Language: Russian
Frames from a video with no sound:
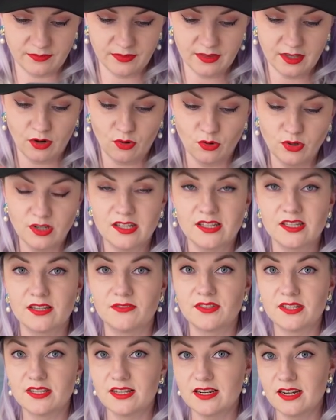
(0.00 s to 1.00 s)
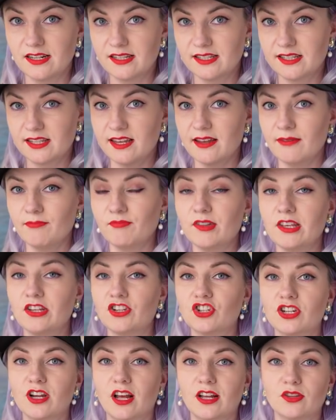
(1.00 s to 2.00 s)
Находится в Стрельце, и
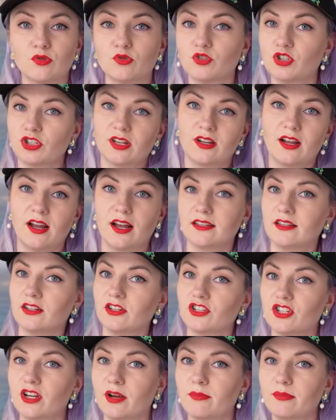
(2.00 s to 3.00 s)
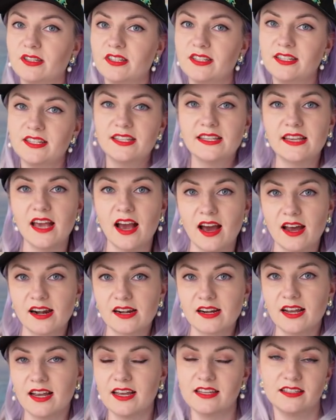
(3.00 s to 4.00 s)
жена тоже такая должна быть
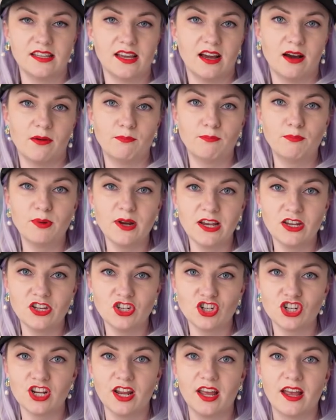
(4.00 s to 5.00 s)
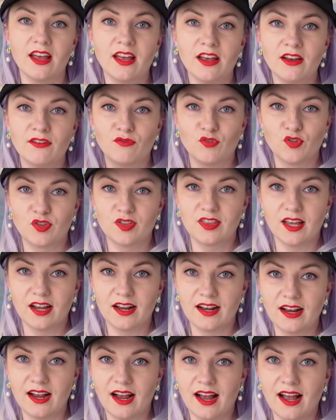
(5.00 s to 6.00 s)
яркая, необычная, вот
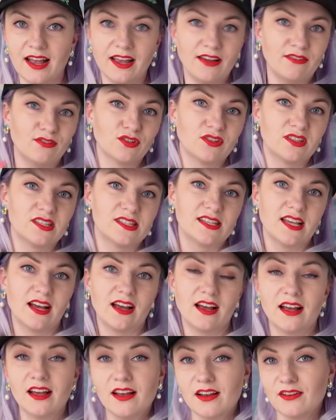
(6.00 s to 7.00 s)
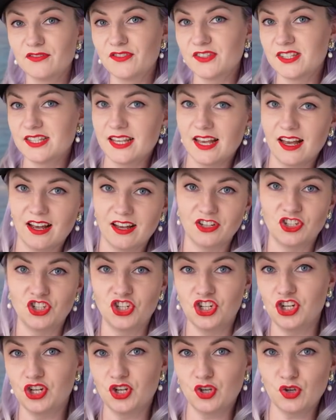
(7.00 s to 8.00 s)
такая вот вся, вся
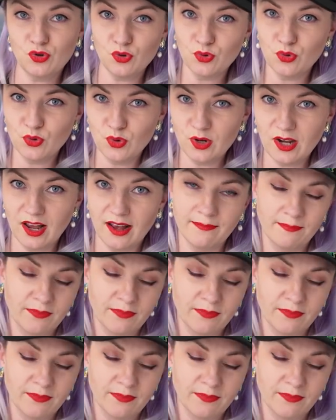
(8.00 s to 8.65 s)
чекуля.